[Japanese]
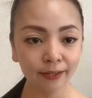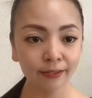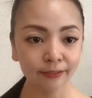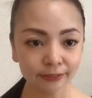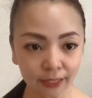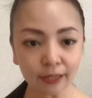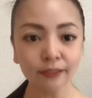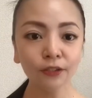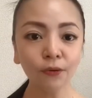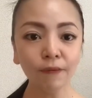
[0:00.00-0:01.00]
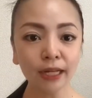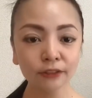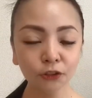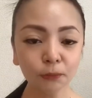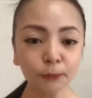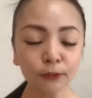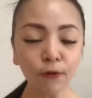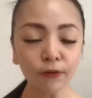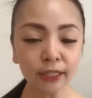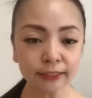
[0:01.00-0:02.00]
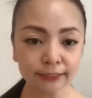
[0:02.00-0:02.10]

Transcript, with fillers: さあ今日はズーム婚活